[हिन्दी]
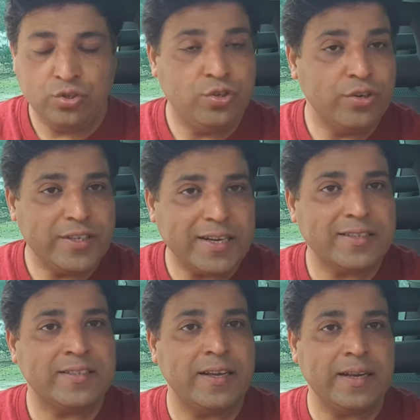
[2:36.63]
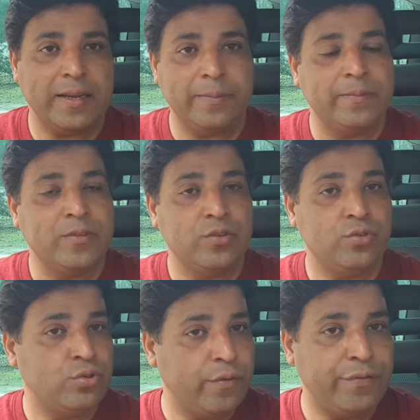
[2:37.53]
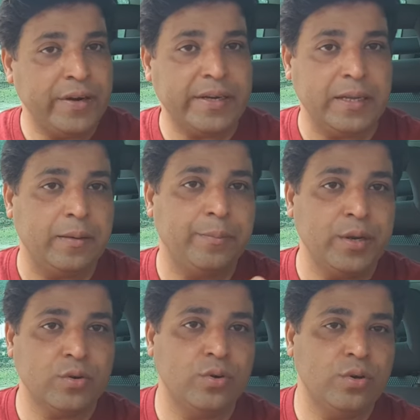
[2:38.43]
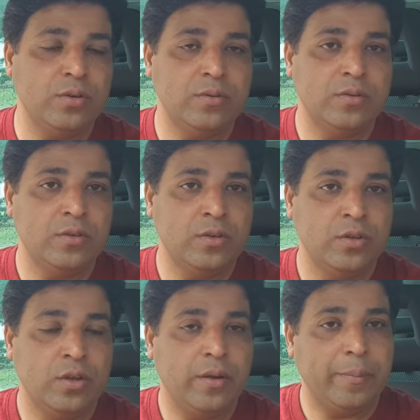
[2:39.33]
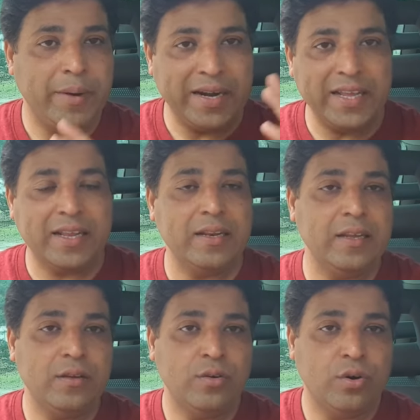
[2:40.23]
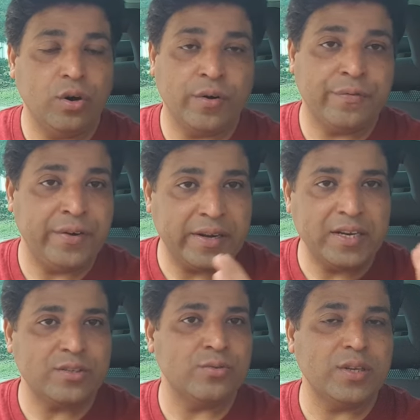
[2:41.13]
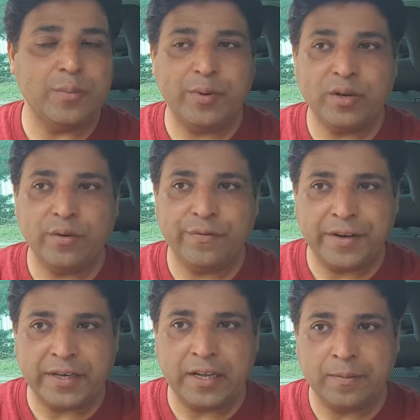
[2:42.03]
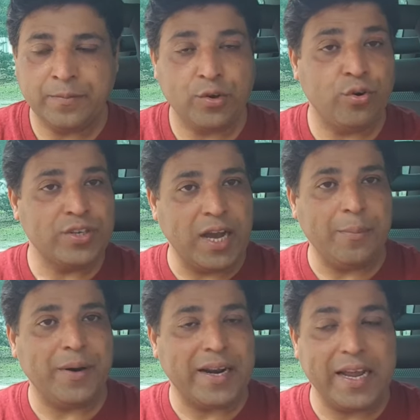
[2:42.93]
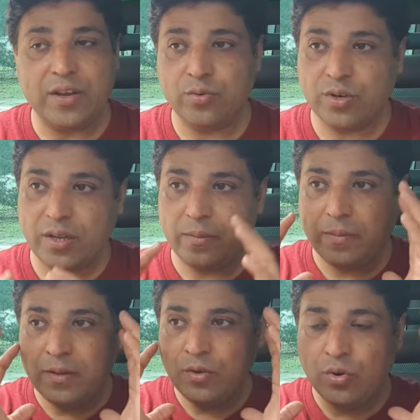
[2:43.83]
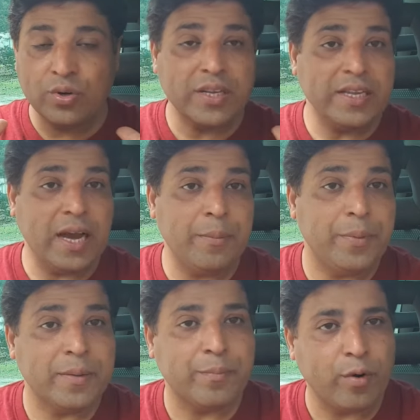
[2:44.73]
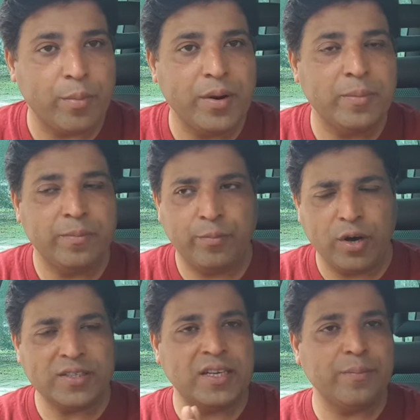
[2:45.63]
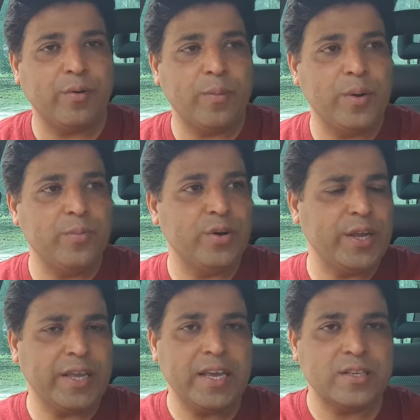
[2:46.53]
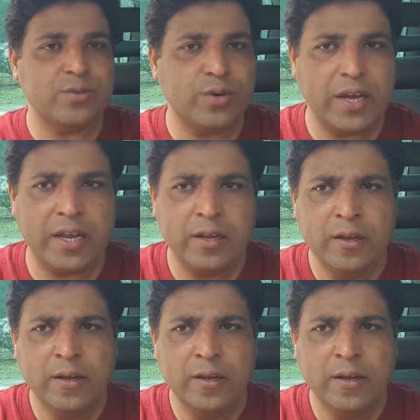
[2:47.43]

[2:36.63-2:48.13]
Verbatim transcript: जो यंगस्टर हैं जो फिट हैं बिल्कुल मेडिकली और फिटनेस उनकी बिल्कुल फिट है और यहाँ पर आए उनकी उनके यहाँ पर प्रॉब्लम बहुत सारी प्रॉब्लम हो गई केस उड़ गए